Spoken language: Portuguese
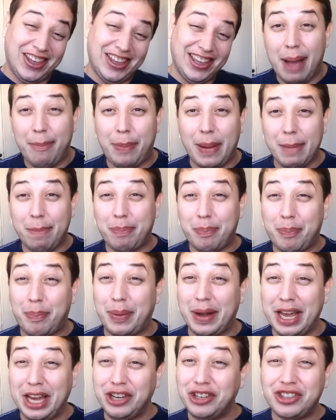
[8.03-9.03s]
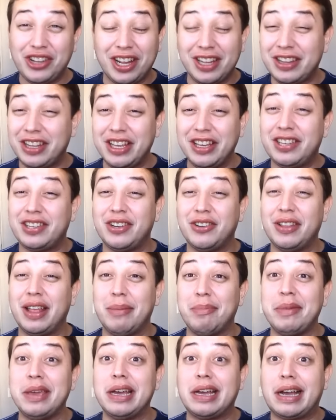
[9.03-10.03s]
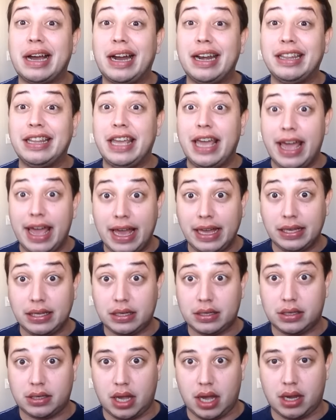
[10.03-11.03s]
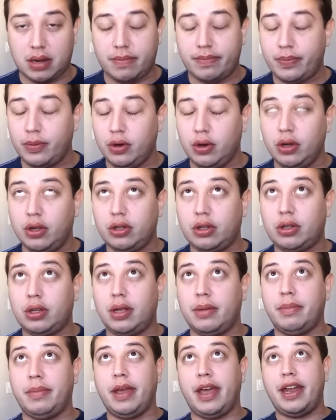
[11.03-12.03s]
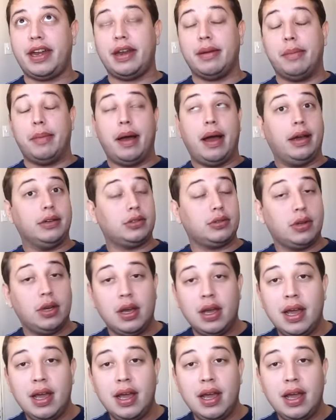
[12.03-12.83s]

Rapaz, presta atenção na minha cara de ressaca. Puta merda, macho.